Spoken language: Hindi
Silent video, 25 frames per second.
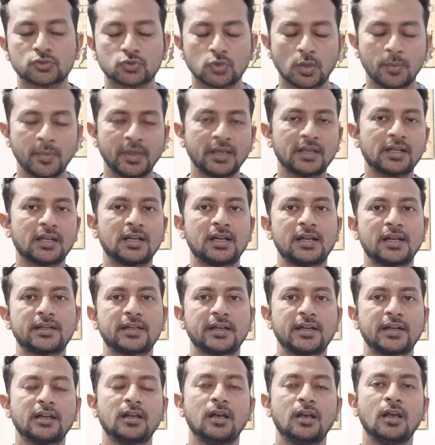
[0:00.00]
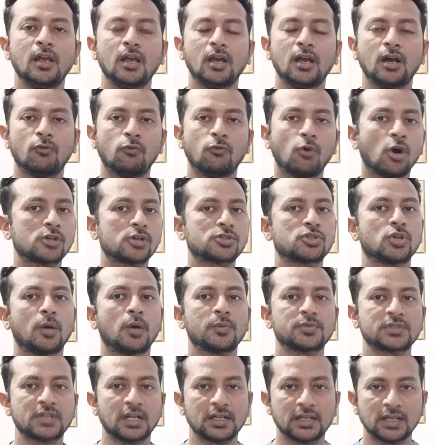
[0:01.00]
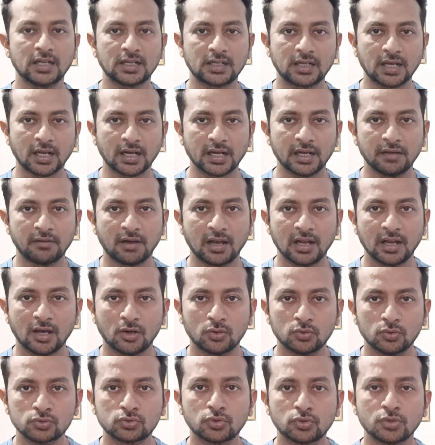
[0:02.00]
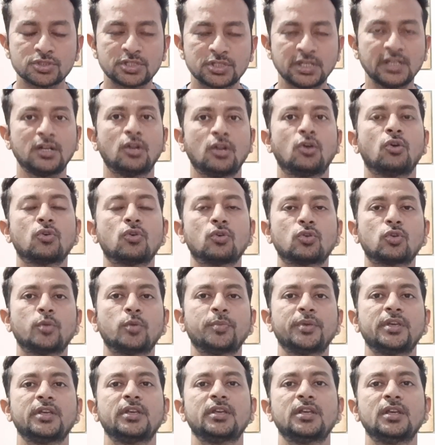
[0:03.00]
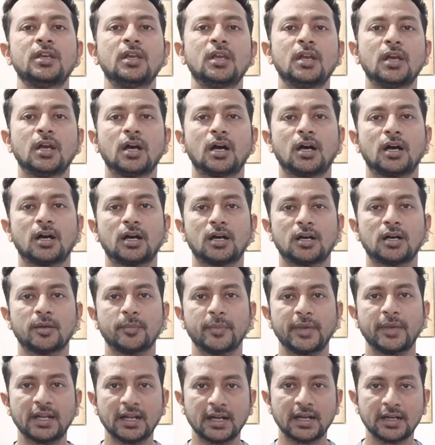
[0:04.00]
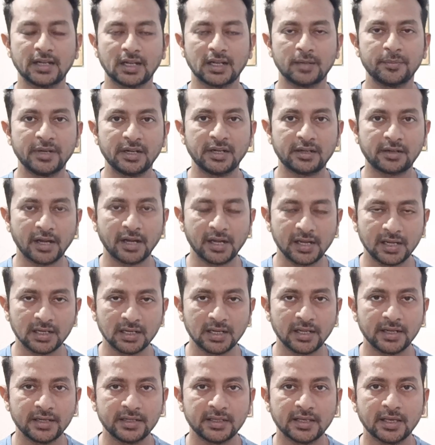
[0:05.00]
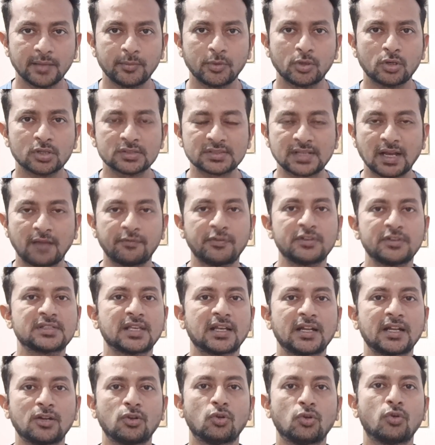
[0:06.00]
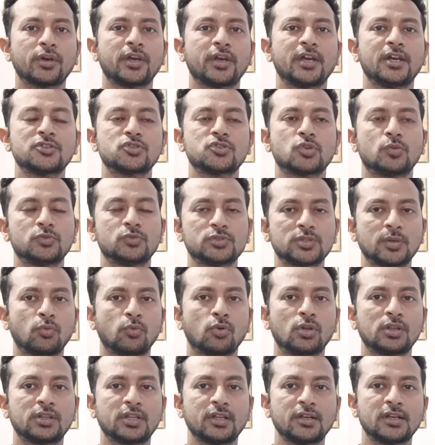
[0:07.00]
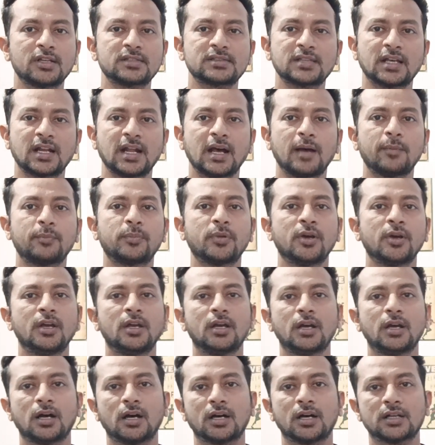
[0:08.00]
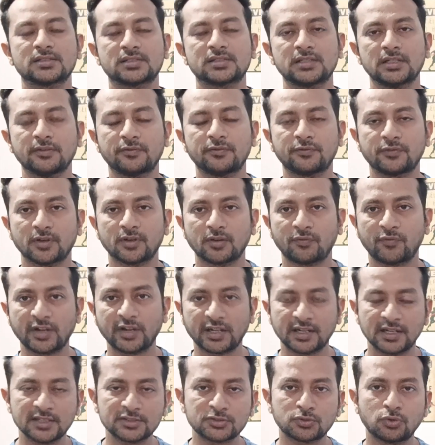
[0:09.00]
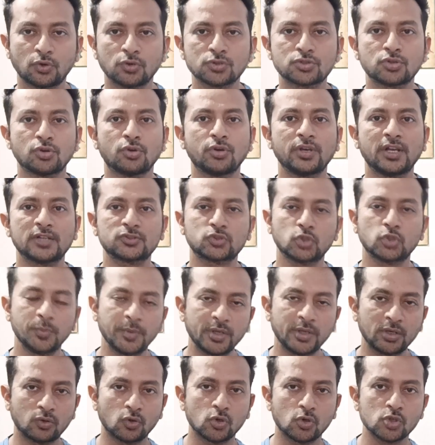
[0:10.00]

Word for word: जो स्विमिंग रिलेटेड वर्कशॉप्स कंडक्ट करने वाला हूं तो जिन लोगों को भी आ, मेरे अंडर में ट्रेनिंग लेनी है बिकॉज काफ़ी सारे लोग हैं जो मुझे बोलते हैं कि सर आप सिर्फ फिटनेस कोच हो या स्विमिंग